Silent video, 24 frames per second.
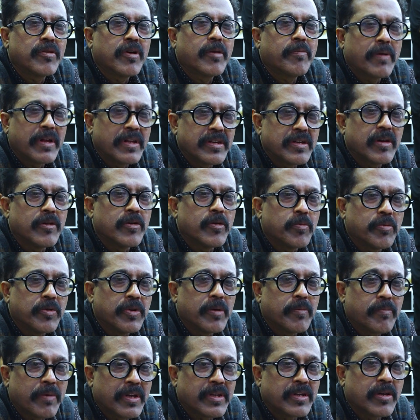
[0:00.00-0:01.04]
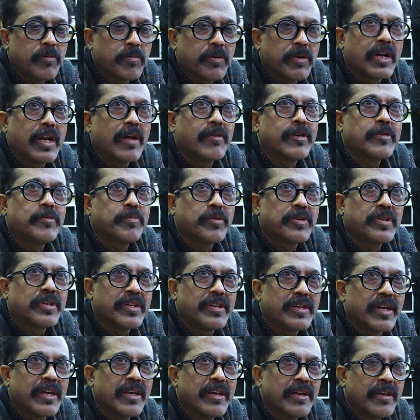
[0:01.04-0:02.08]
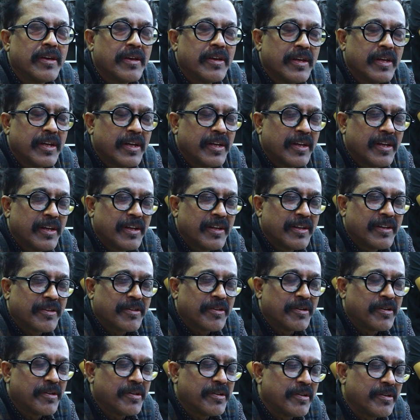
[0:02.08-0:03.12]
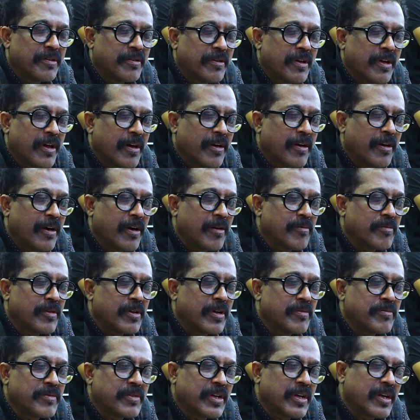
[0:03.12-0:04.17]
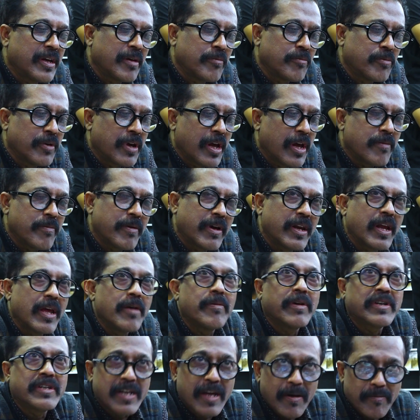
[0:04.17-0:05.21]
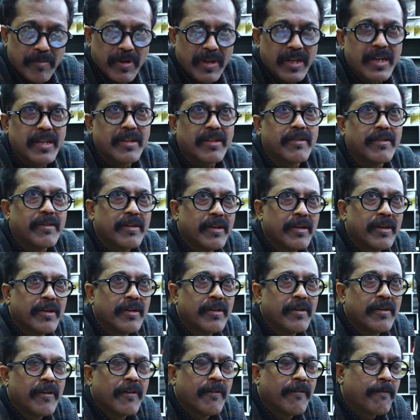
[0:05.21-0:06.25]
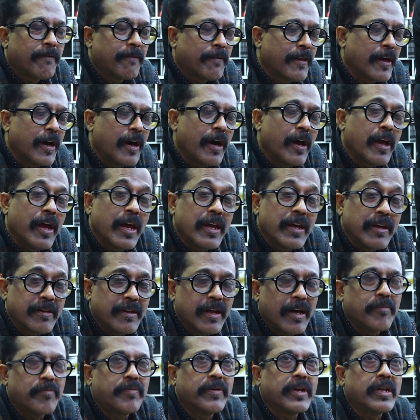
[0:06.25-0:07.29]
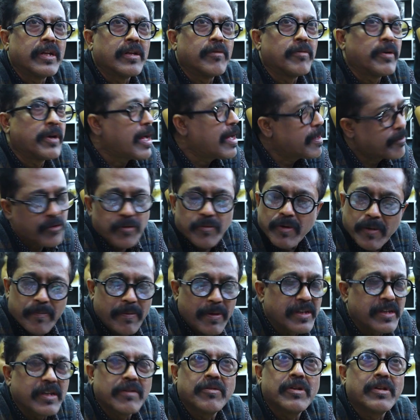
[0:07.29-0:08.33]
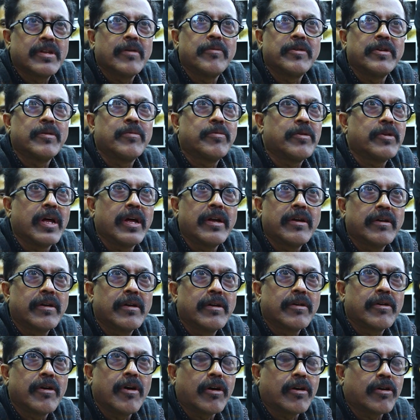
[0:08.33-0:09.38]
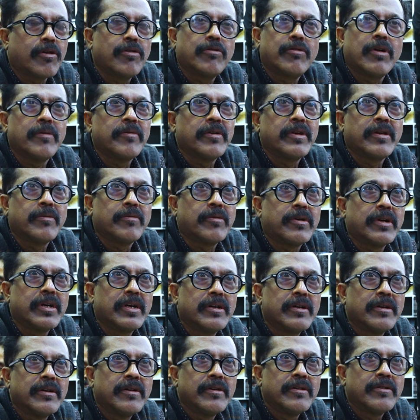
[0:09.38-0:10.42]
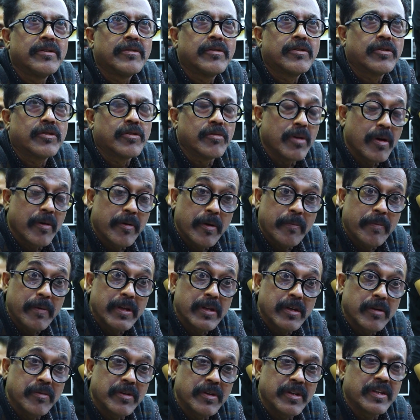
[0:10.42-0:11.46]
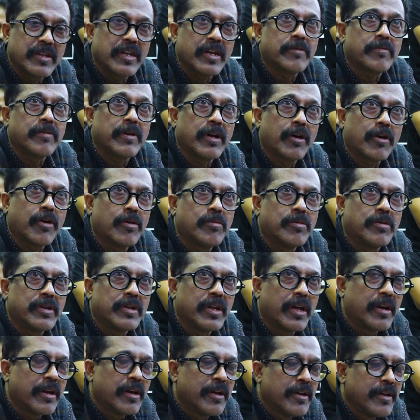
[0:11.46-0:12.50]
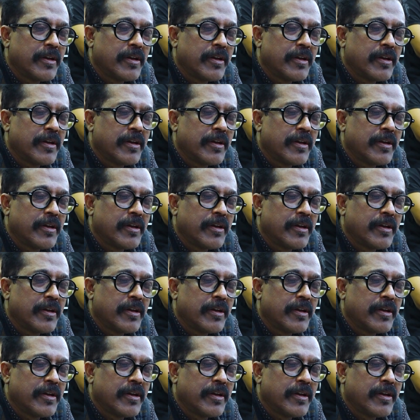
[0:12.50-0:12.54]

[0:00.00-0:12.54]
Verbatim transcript: তোমার পাঞ্জাবি পড়ি পাঞ্জাবি পড়ে নামাজ পড়তে যাই তো আমি বললাম যে এবার এবার সামনে ঈদ এই ঈদে আপনাকে দেবো না তোমার পাঞ্জাবি তো আমি নিব না কখনো আমি নিব না তুমি আমার পাঞ্জাবি দিতে আসবে না খবর দাও